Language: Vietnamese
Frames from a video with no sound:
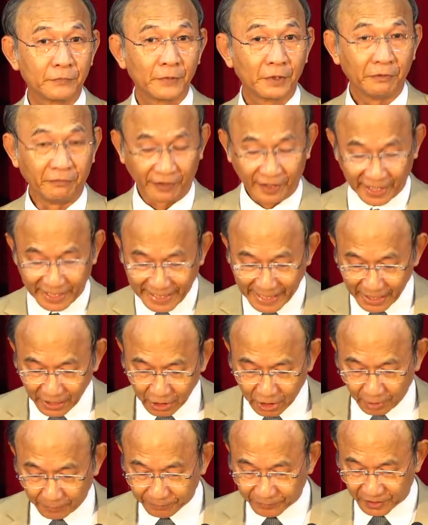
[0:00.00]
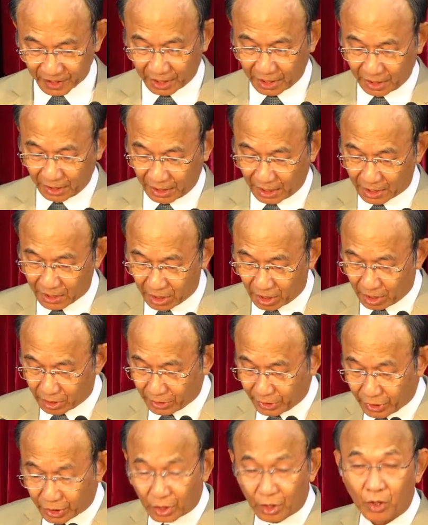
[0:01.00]
Về các cụm từ là con
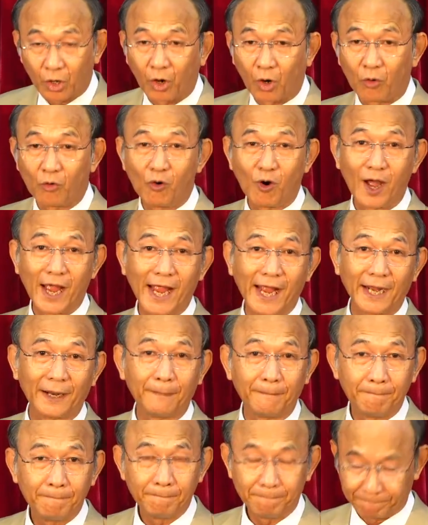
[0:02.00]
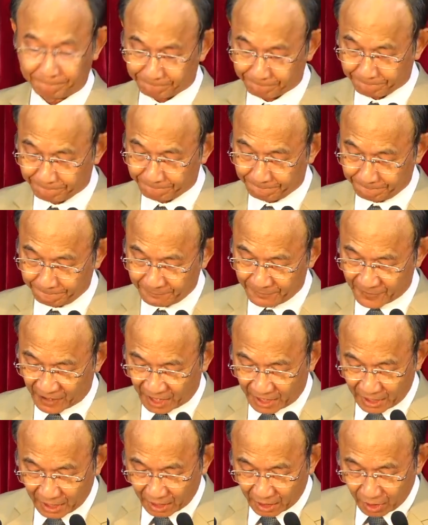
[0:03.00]
đường khôn ngoan
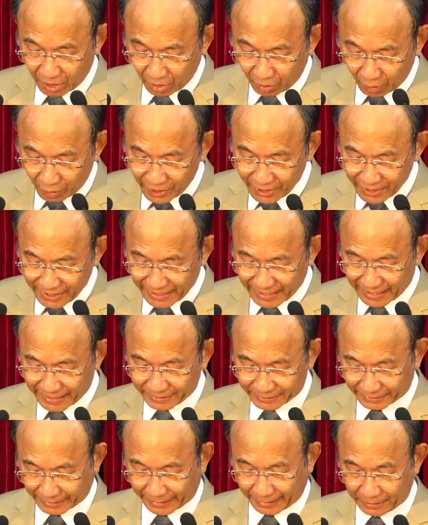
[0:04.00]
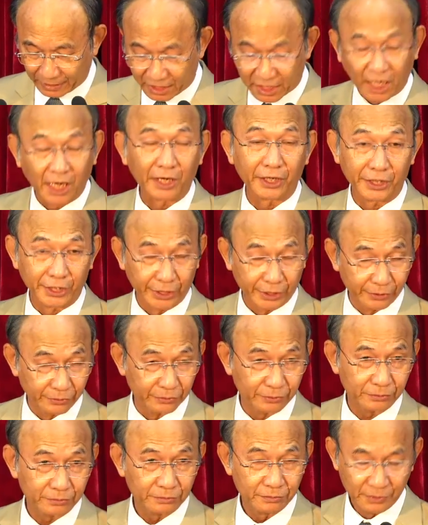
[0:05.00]
hay là lối ngay thẳng cần hiểu,
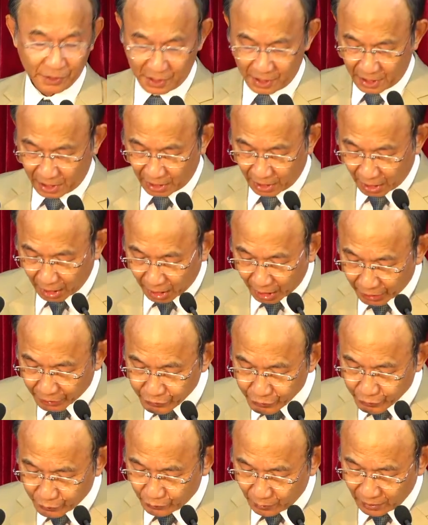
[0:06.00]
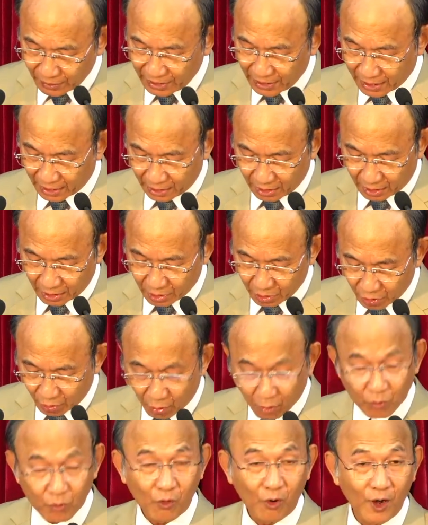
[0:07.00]
lời Chúa là lời
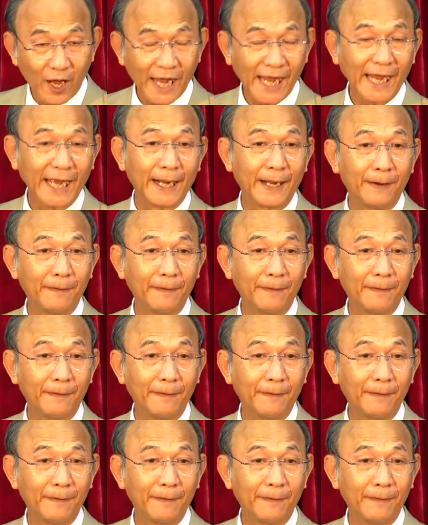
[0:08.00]
khôn ngoan.